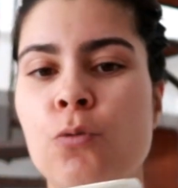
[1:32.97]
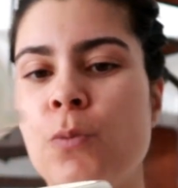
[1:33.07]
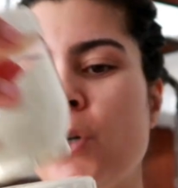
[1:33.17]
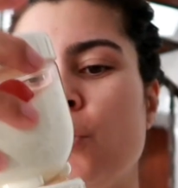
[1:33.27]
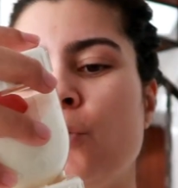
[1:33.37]
do
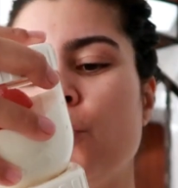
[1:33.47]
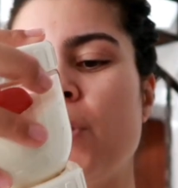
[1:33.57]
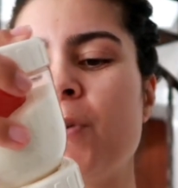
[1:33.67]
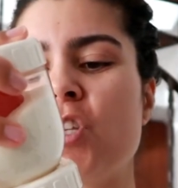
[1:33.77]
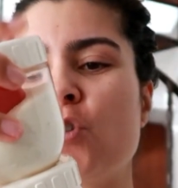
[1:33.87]
meu,
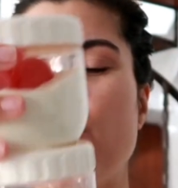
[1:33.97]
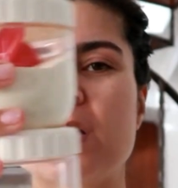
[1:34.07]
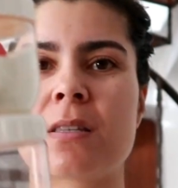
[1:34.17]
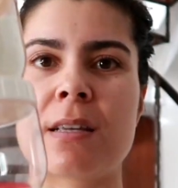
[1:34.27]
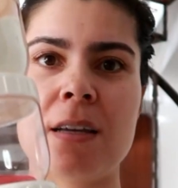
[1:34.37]
da minha
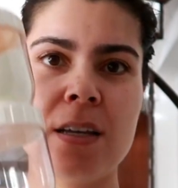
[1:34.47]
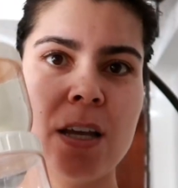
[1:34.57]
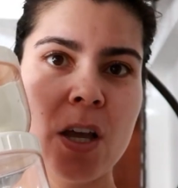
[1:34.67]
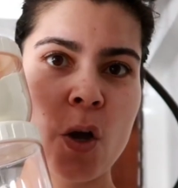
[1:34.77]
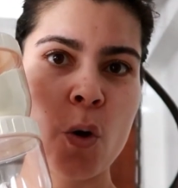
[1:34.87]
dispensa
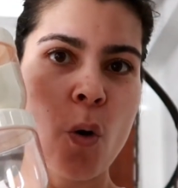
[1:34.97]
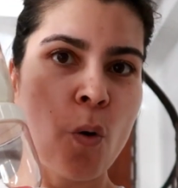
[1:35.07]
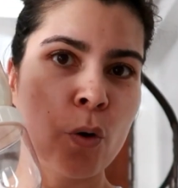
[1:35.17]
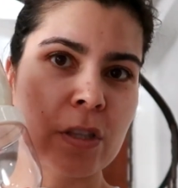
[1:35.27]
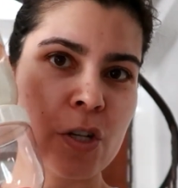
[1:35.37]
com
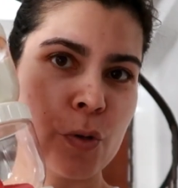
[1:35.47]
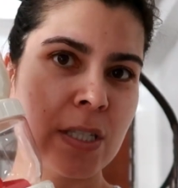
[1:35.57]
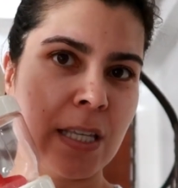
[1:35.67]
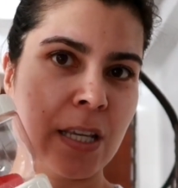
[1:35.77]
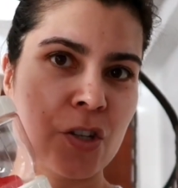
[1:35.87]
outras
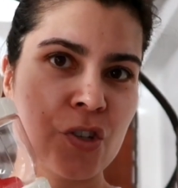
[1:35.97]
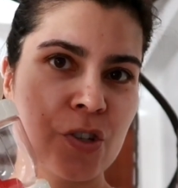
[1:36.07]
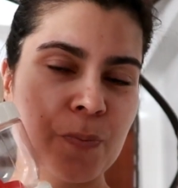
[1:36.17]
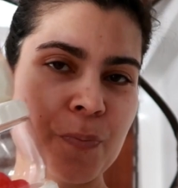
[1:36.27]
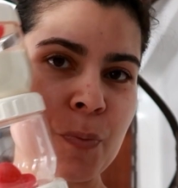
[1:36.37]

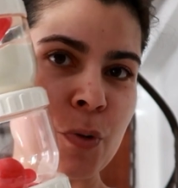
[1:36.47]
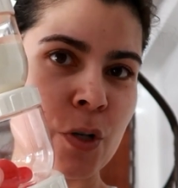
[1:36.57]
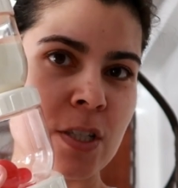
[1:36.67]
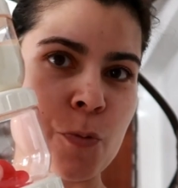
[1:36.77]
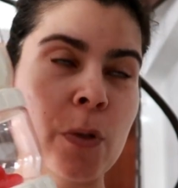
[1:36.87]
coisinhas
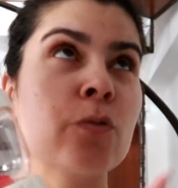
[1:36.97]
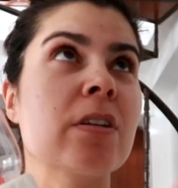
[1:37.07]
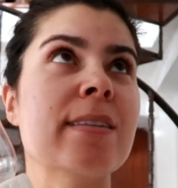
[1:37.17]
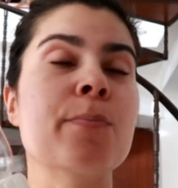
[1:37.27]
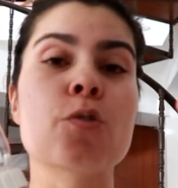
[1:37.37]
prósis, para não
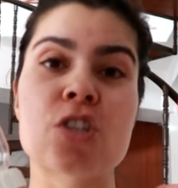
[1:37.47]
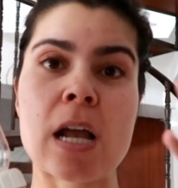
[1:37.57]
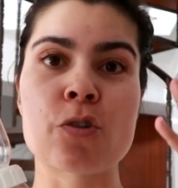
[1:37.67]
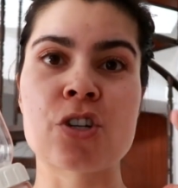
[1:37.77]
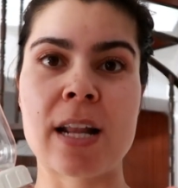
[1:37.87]
ter sempre os
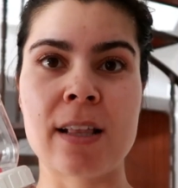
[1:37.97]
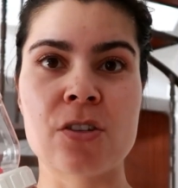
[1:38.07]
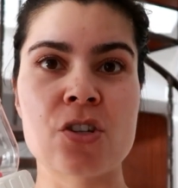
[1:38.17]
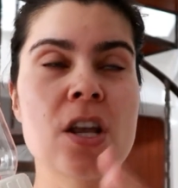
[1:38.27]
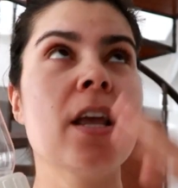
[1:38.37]
sacos
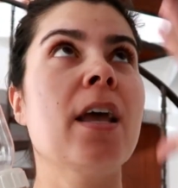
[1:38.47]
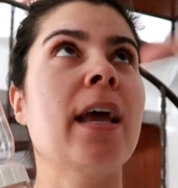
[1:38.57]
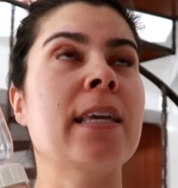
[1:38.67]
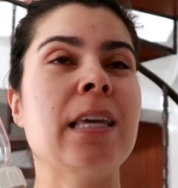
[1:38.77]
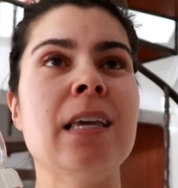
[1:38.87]
grandes
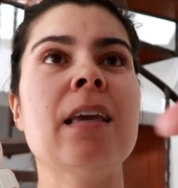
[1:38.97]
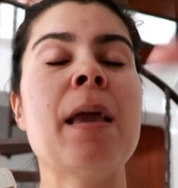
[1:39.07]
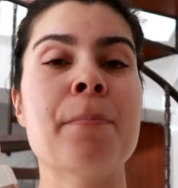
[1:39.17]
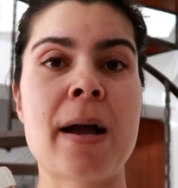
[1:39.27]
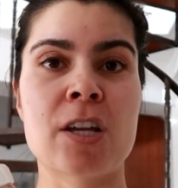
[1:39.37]
aqui
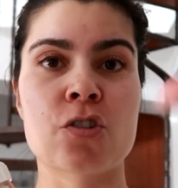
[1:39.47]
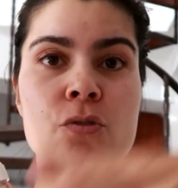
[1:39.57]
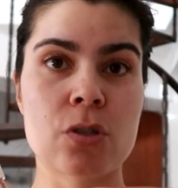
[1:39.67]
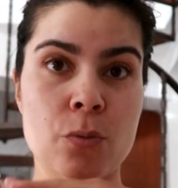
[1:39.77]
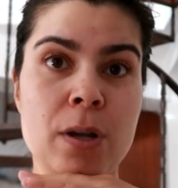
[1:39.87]
em baixo,
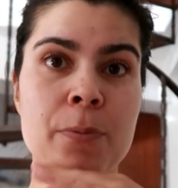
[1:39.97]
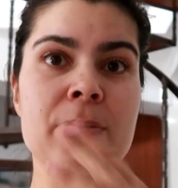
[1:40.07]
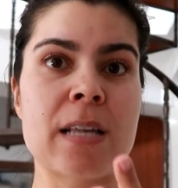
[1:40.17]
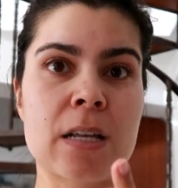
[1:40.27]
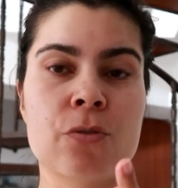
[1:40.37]
que são um bocado
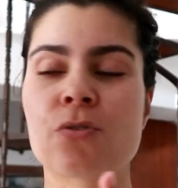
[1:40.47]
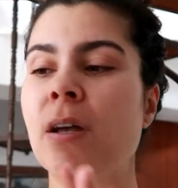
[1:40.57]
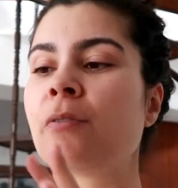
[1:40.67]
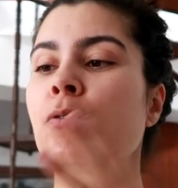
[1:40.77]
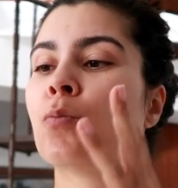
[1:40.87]
pesados, não
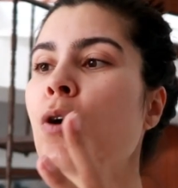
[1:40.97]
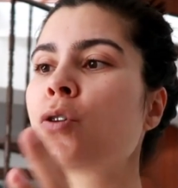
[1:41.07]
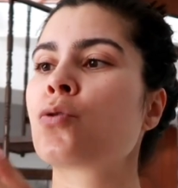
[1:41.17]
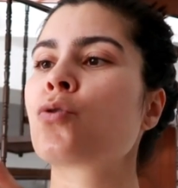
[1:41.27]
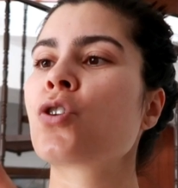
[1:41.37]
é?
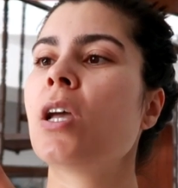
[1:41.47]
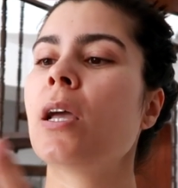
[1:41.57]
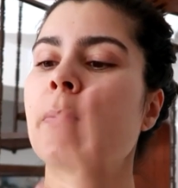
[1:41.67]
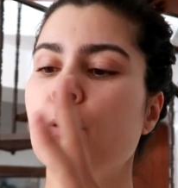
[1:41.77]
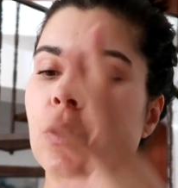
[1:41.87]
Volumosos,
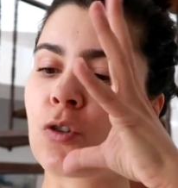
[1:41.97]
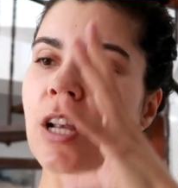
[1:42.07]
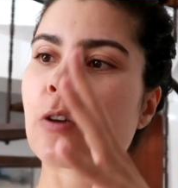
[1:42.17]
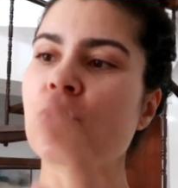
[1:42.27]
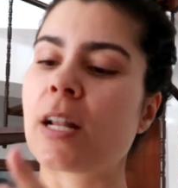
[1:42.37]
para não ter os
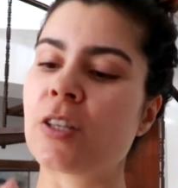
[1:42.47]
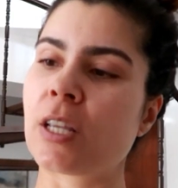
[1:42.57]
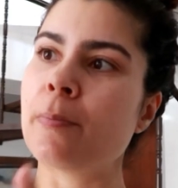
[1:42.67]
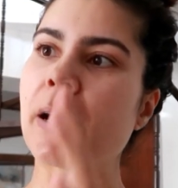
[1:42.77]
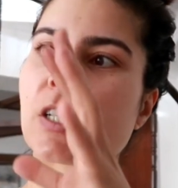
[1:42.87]
sacos grandes
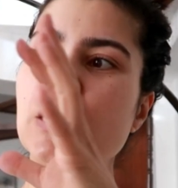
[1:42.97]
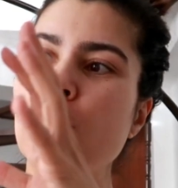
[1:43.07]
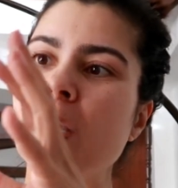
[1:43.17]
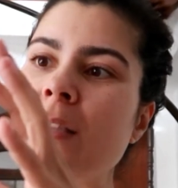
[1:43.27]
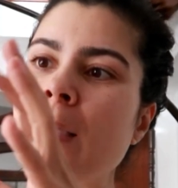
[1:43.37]
aqui em baixo.
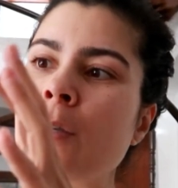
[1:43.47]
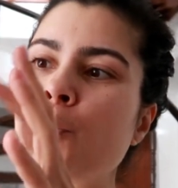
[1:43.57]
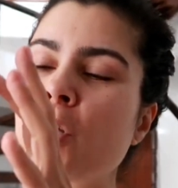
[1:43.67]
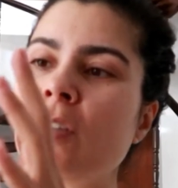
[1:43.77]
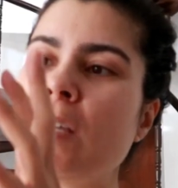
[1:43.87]
Então aqui tenho
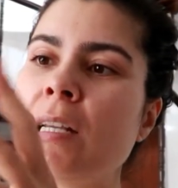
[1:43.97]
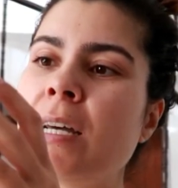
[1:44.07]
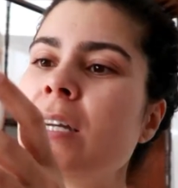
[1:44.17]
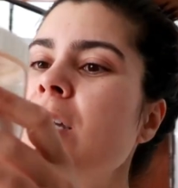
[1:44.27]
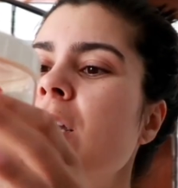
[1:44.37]

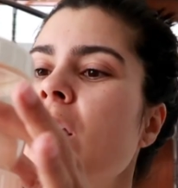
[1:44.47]
proteína